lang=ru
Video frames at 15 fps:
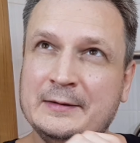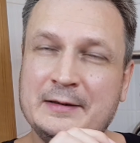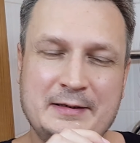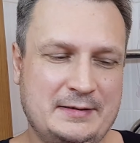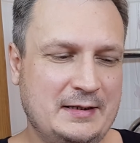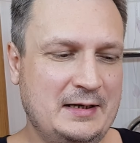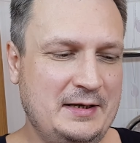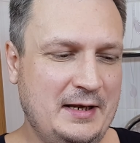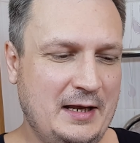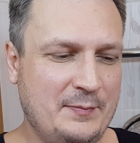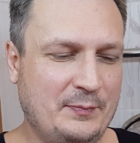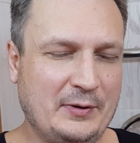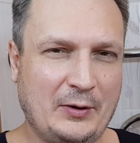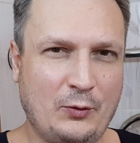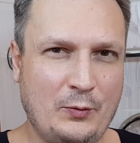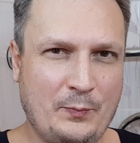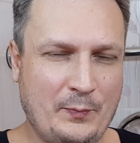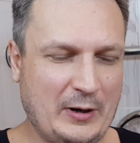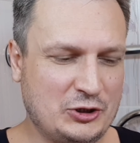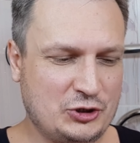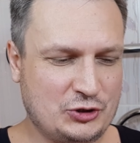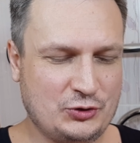сильнее, такой
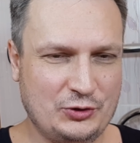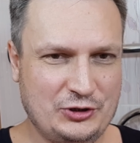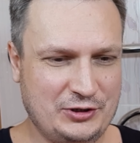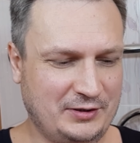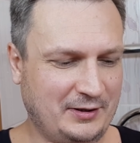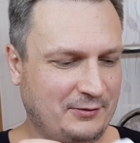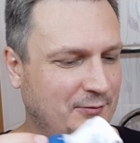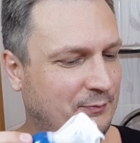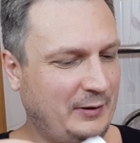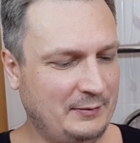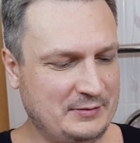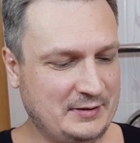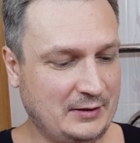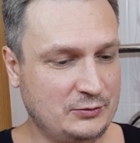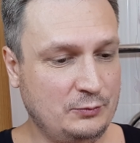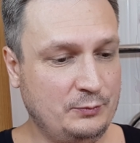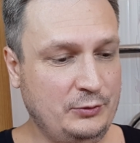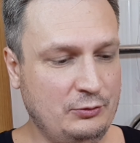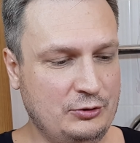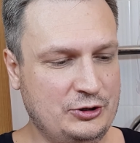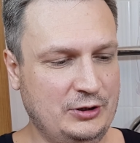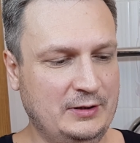пожестче, такой прям сразу
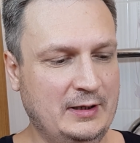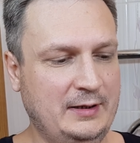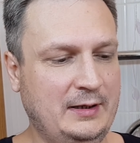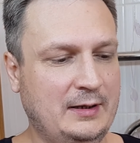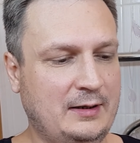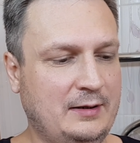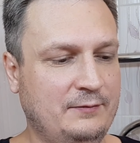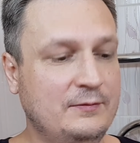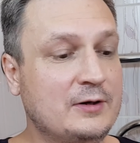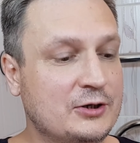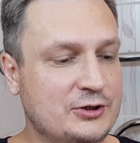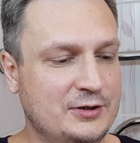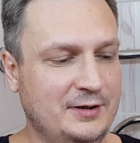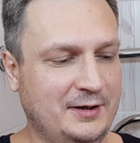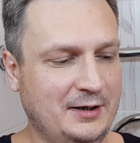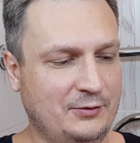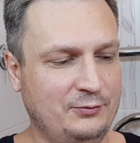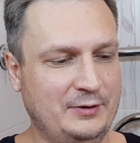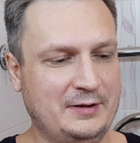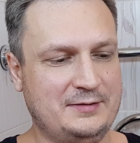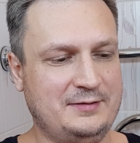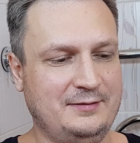бьющий, да, ярко выраженный, как у
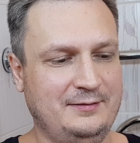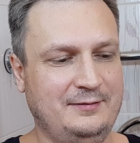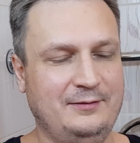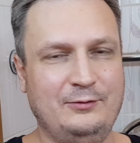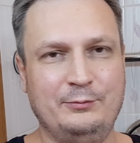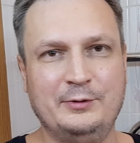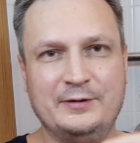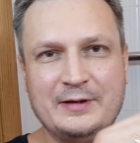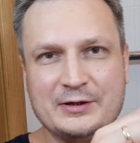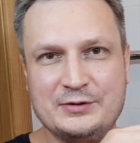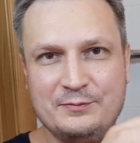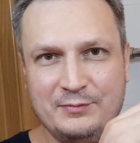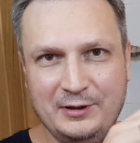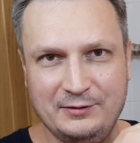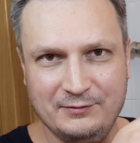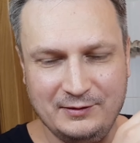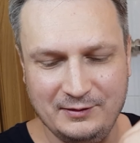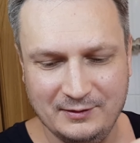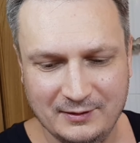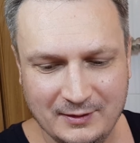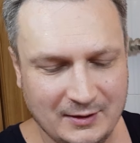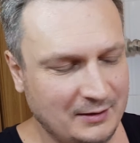нас э, любят в нашем
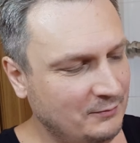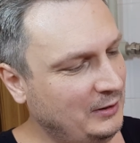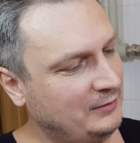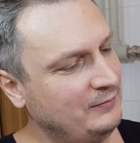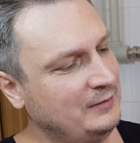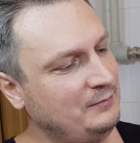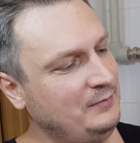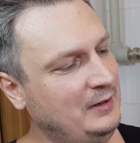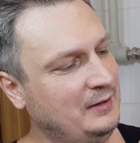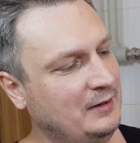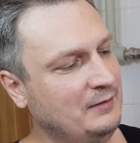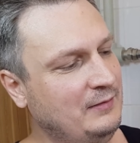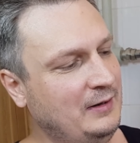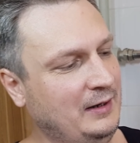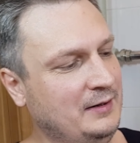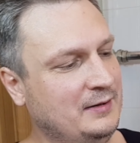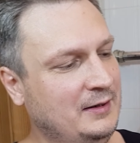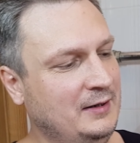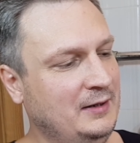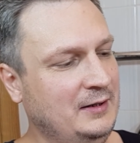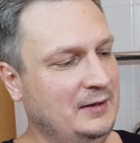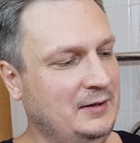бритвенне, бритвенном мире говорить.
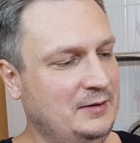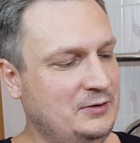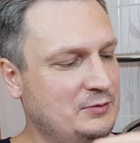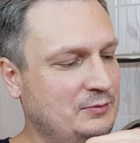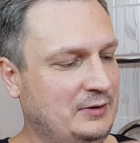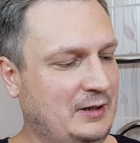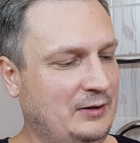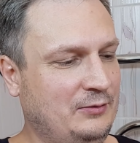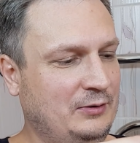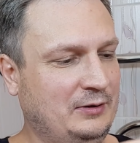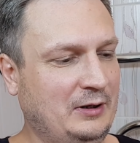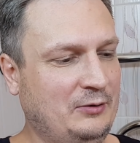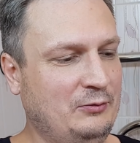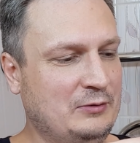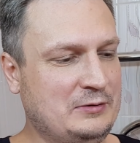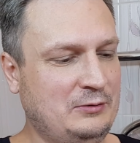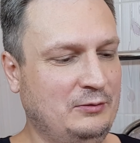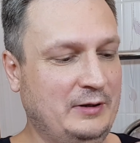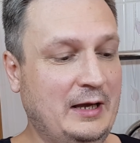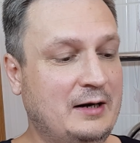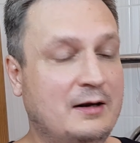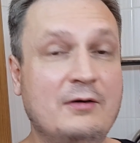Почему-то какое-то такое слово.
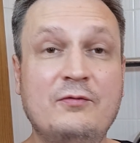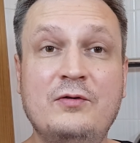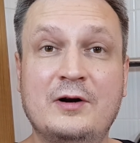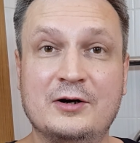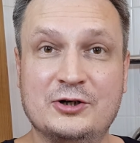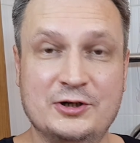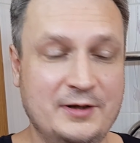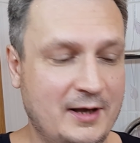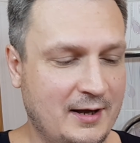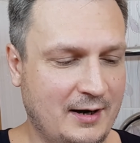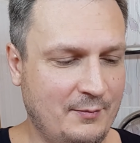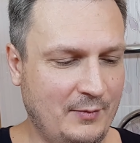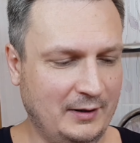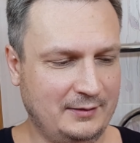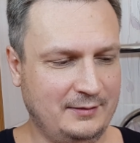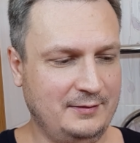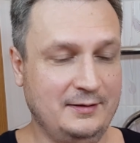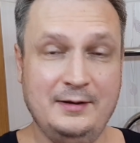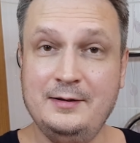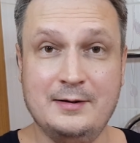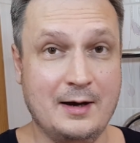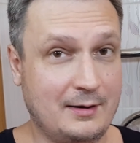Ярко выраженный аромат,
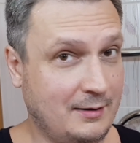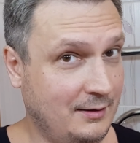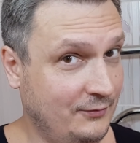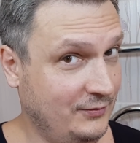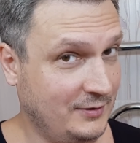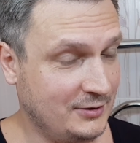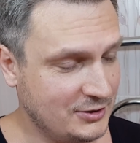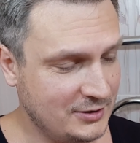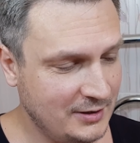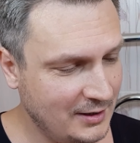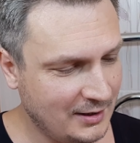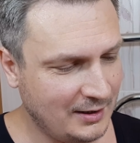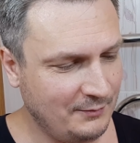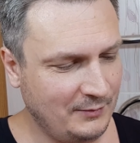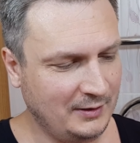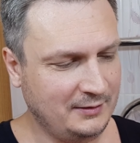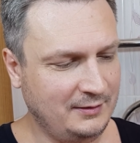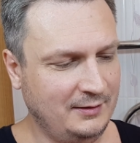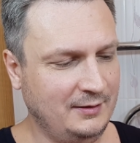не ярко выраженный аромат.